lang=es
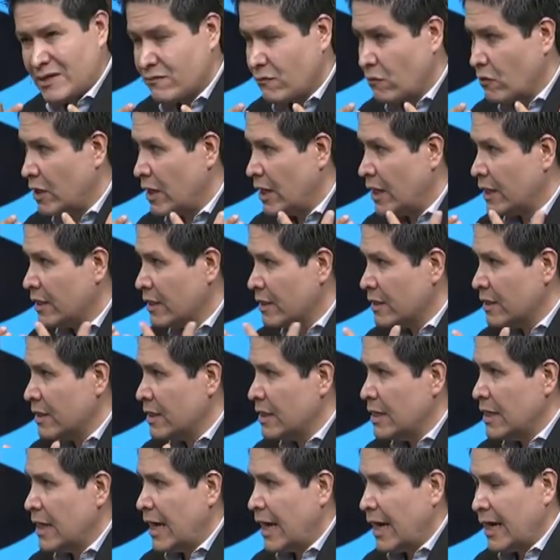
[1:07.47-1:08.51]
exfoliar
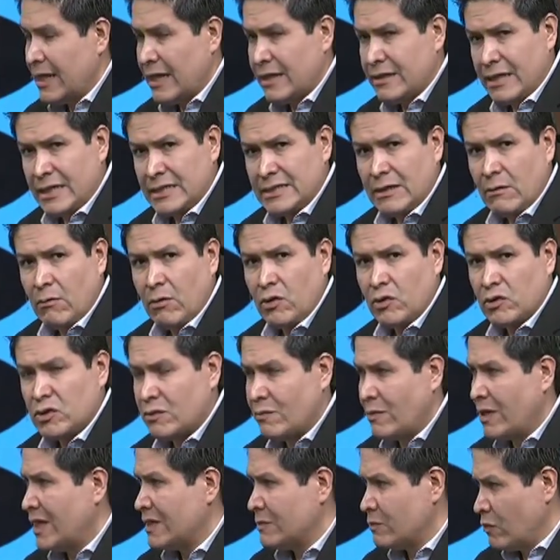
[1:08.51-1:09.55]
cada tres a cuatro
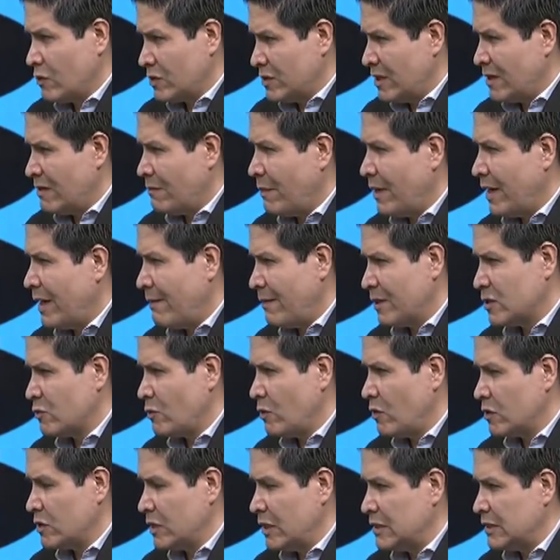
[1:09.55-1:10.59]
semanas porque se repara más o
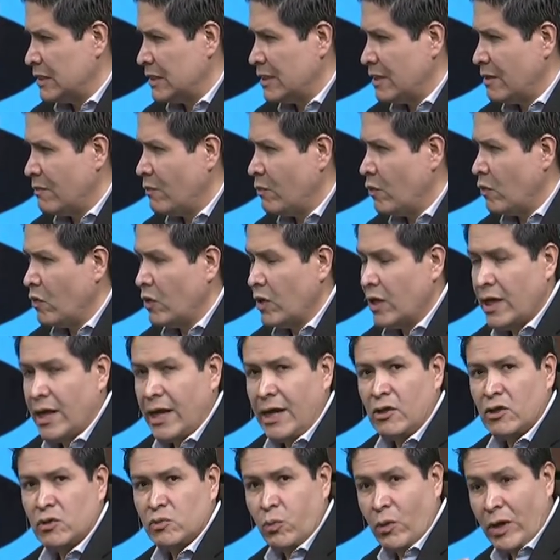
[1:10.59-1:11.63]
menos en ese tiempo.
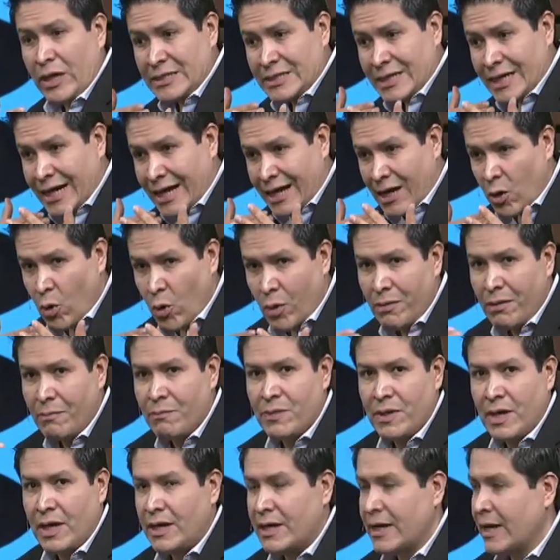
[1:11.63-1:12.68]
Entonces puedes sacar nueva
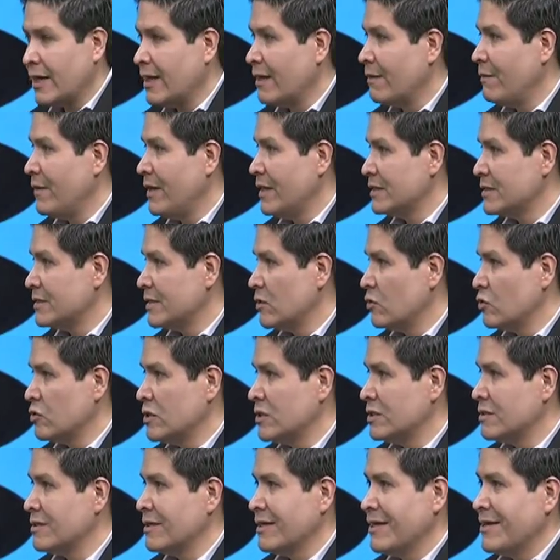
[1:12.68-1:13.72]
piel cada mes.
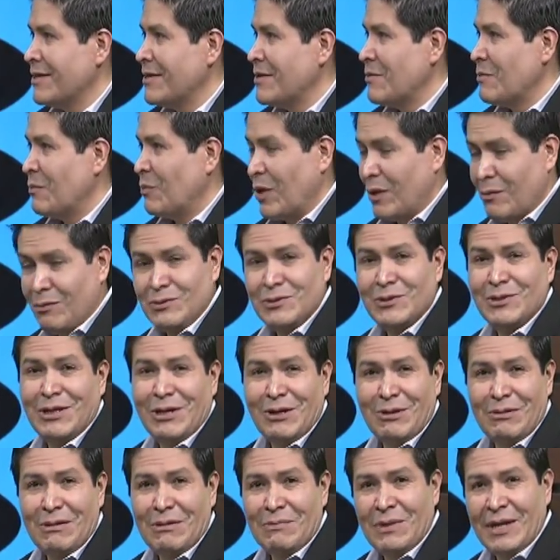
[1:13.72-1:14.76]
Entonces podemos
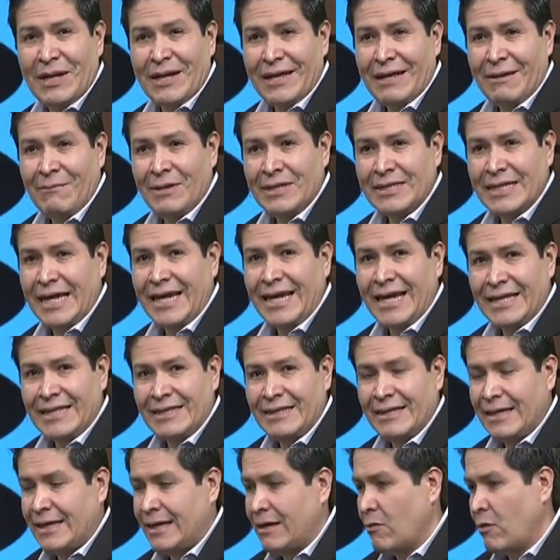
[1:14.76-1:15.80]
tener nueva piel cada mes. Hay
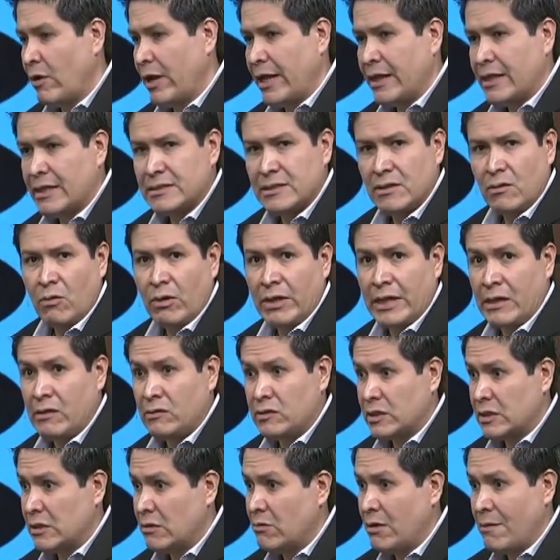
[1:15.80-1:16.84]
gente de 40, 50
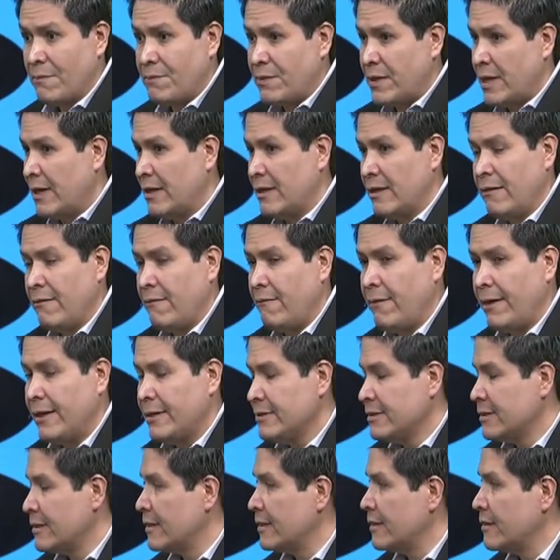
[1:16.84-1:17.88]
años que tiene una piel de
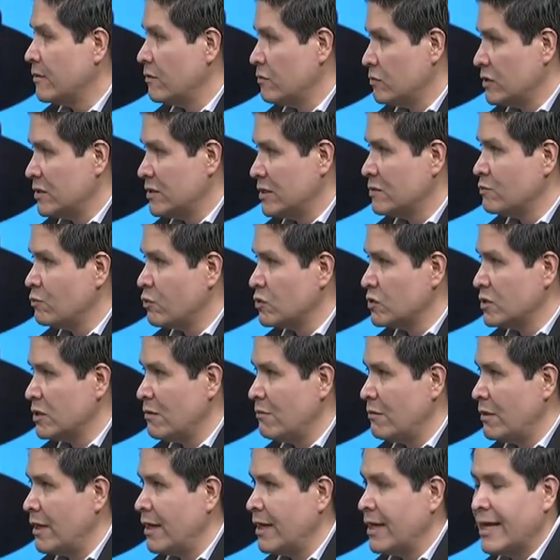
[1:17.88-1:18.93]
20. O sea, sí es
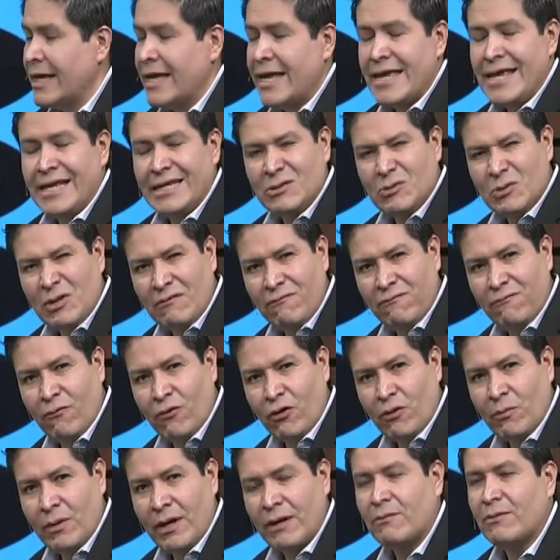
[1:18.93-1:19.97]
posible. Y es una
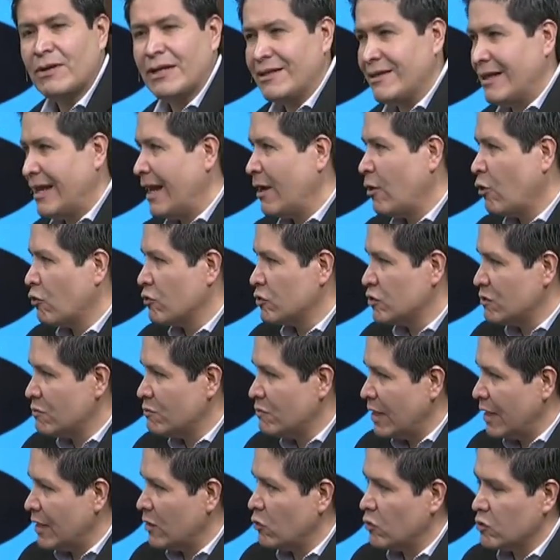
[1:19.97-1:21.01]
forma, el
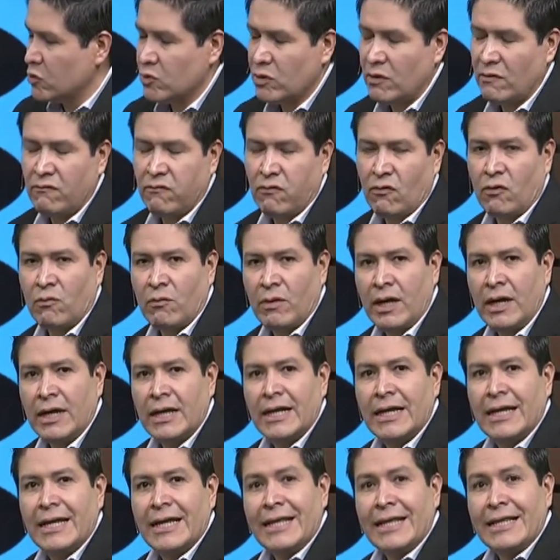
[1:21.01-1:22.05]
conocimiento es una forma
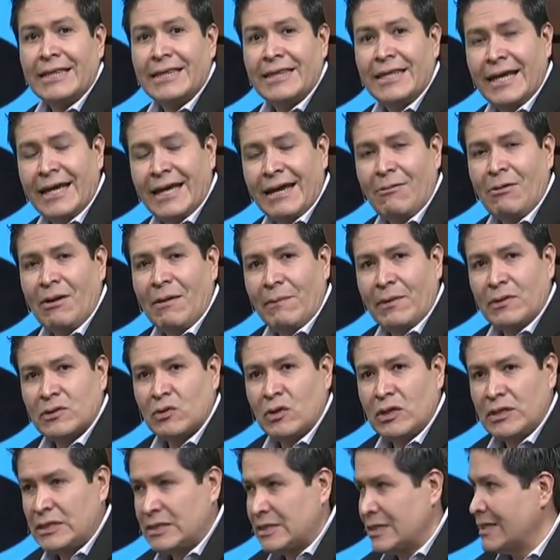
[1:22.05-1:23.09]
de que una
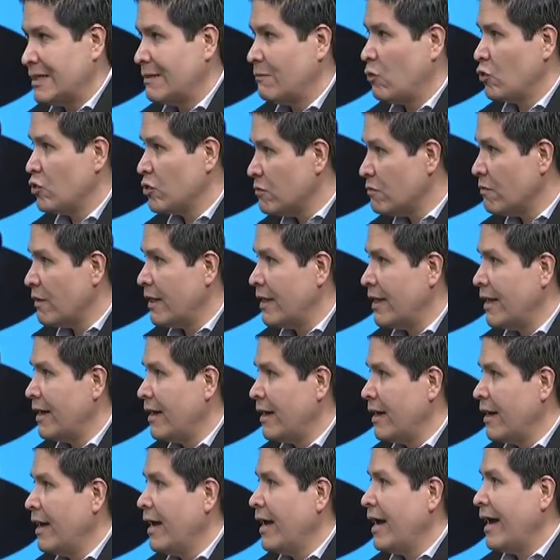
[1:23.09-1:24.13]
persona se sienta
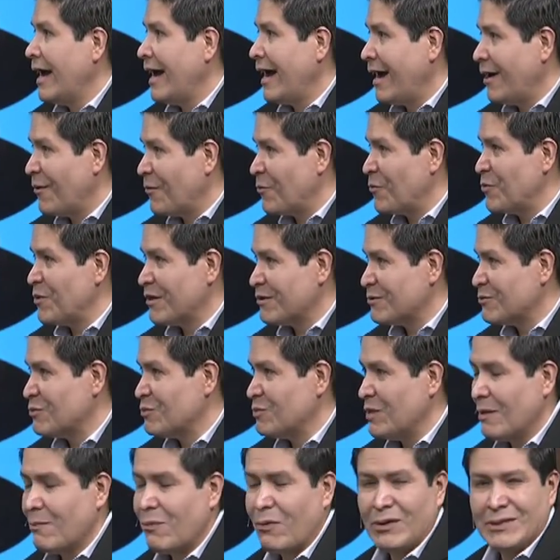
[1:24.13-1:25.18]
motivada a cuidar su
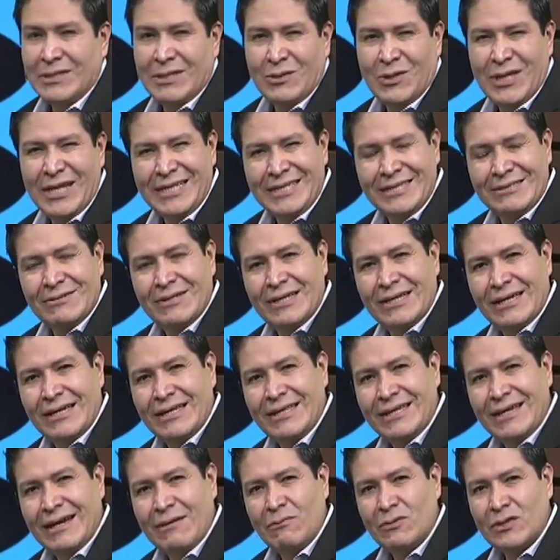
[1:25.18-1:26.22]
piel. Porque si tienes,
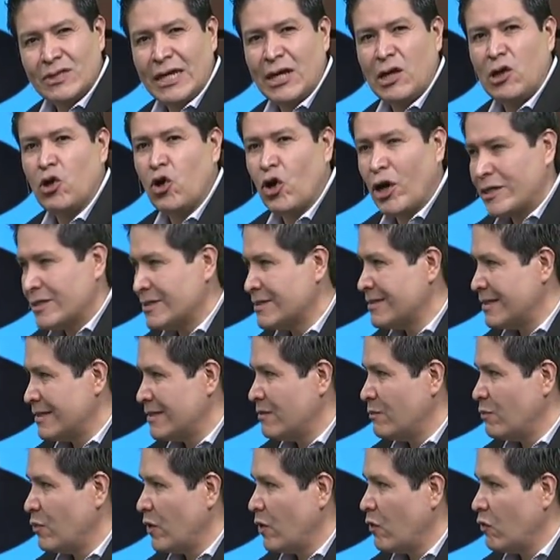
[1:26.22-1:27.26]
eh, digamos que ignoras este
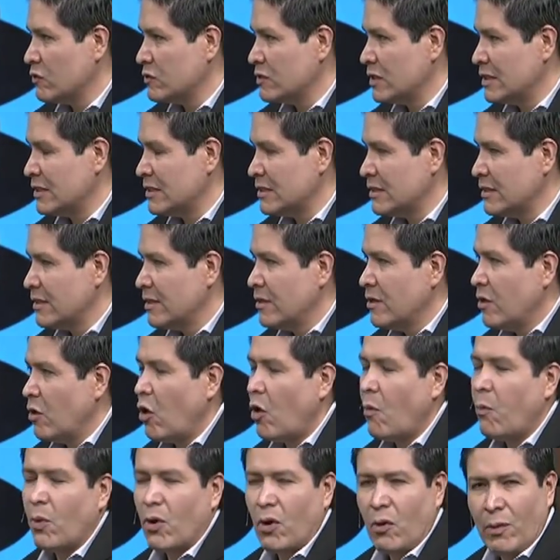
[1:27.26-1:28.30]
tipo de cosas,
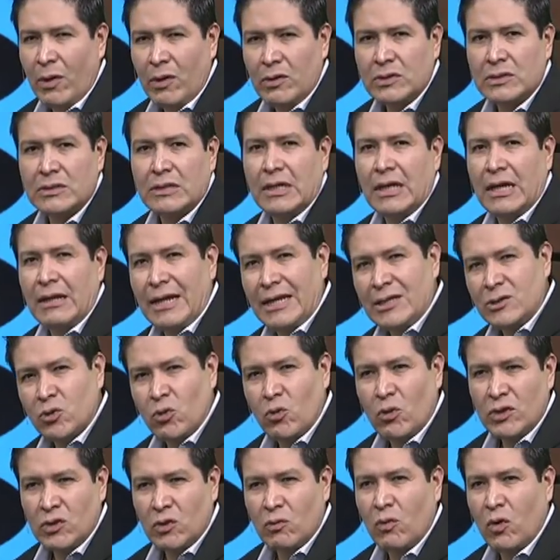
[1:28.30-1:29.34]
o por lo menos eh,
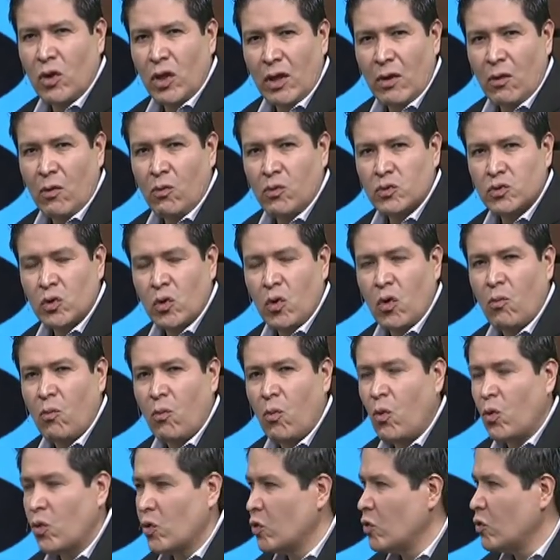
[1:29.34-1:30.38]
esto no es como de uso
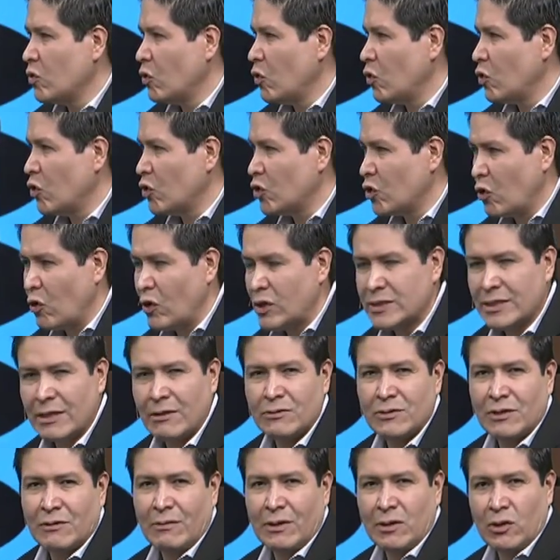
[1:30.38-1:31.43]
común, ¿no? ¿no? No te lo dicen
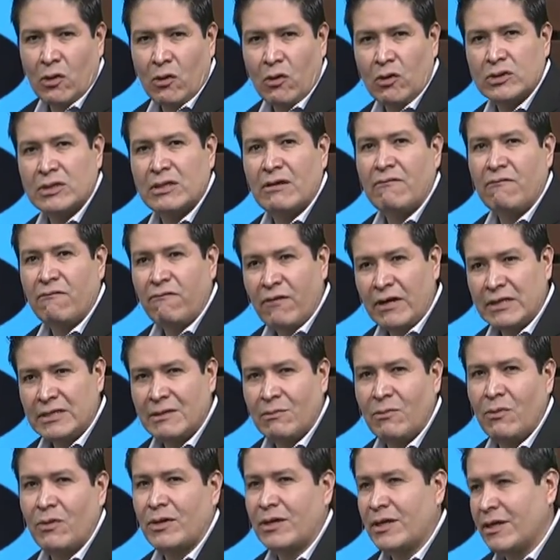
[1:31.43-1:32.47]
los dermatólogos tan
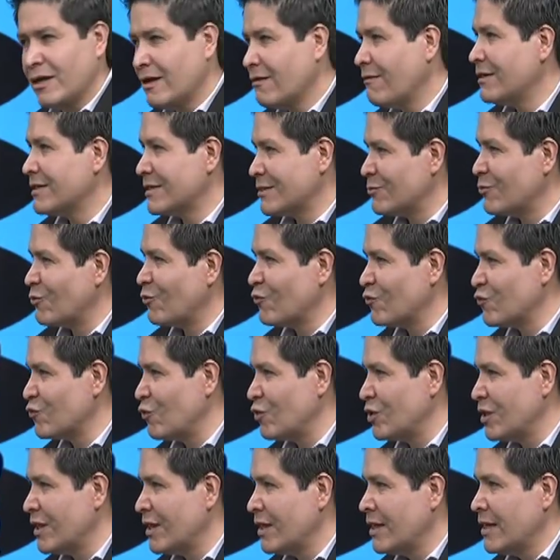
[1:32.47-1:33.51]
fácil porque quieren que vayas a su
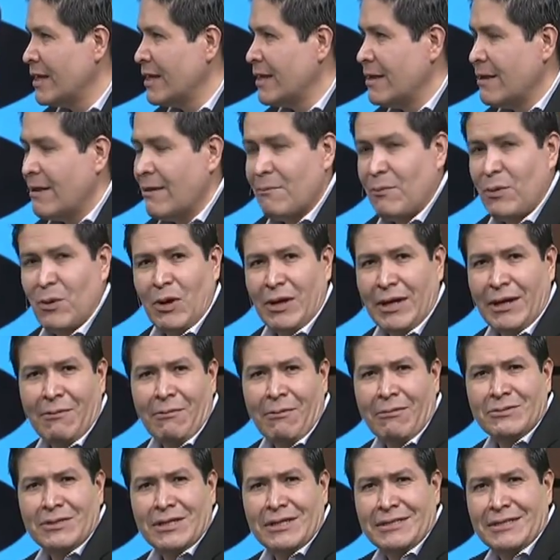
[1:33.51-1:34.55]
consulta, pero aquí
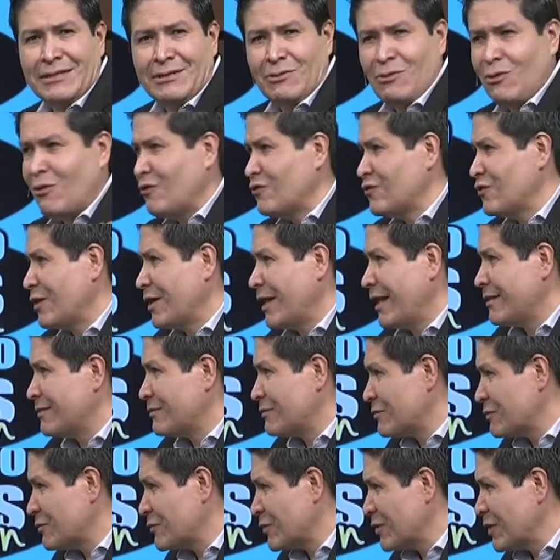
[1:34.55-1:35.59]
vamos a decir todos los
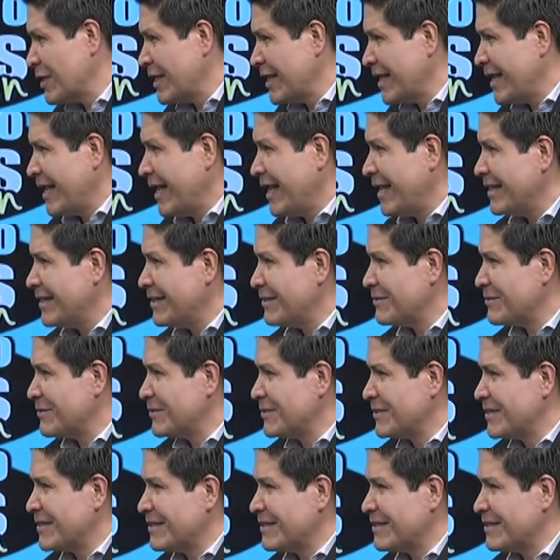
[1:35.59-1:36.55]
secretos. Pues, ¿qué otros